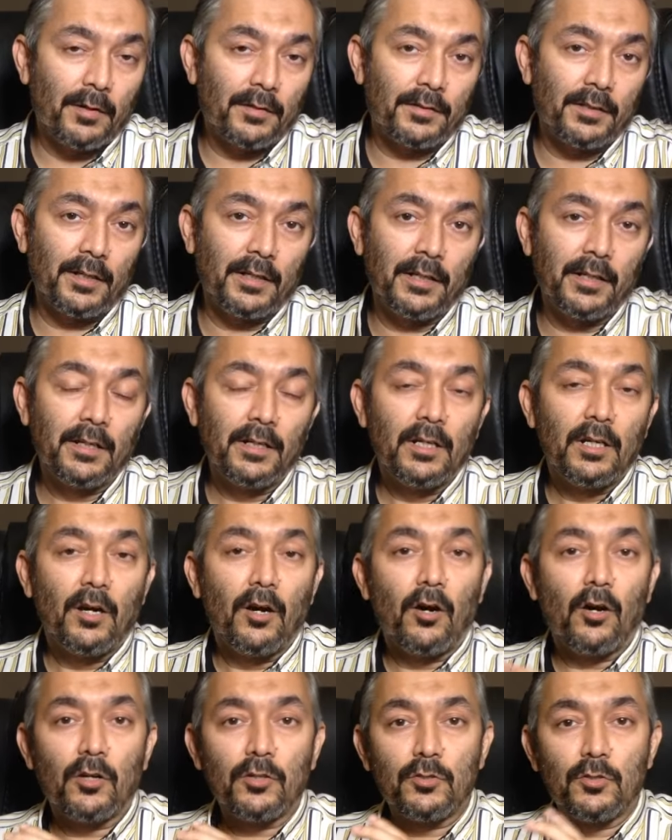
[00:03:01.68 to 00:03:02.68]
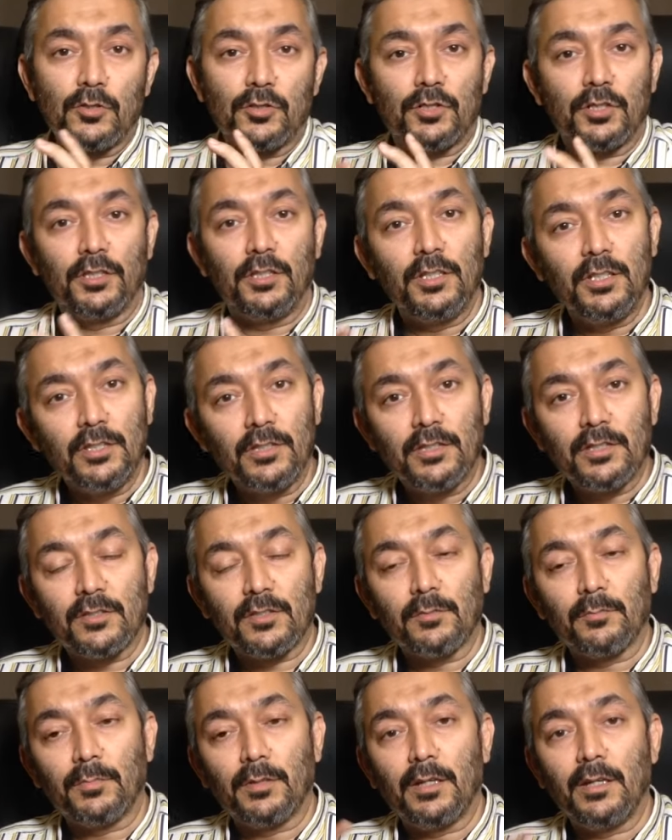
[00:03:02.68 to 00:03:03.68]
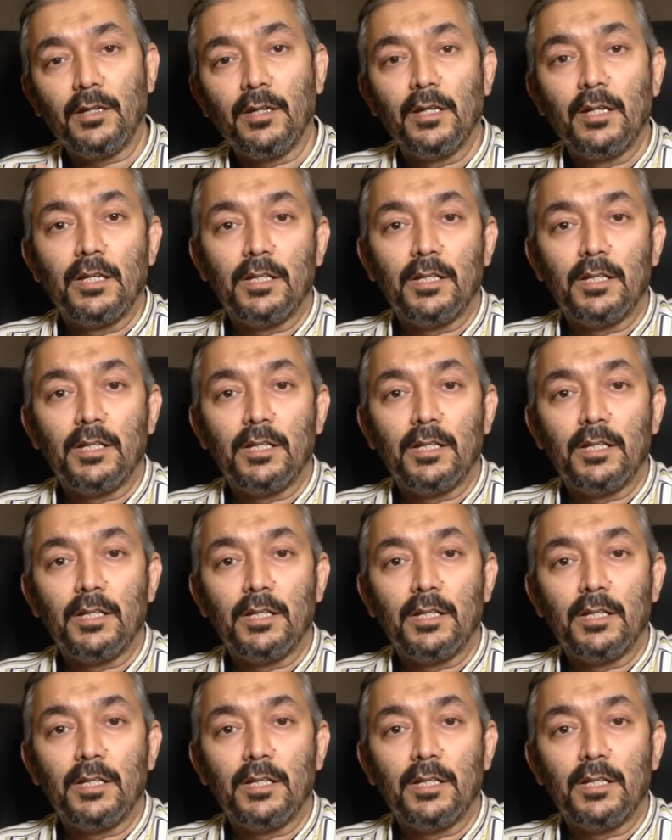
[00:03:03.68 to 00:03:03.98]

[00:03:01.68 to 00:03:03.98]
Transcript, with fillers: पड़ता है और जो शदीद किस्म के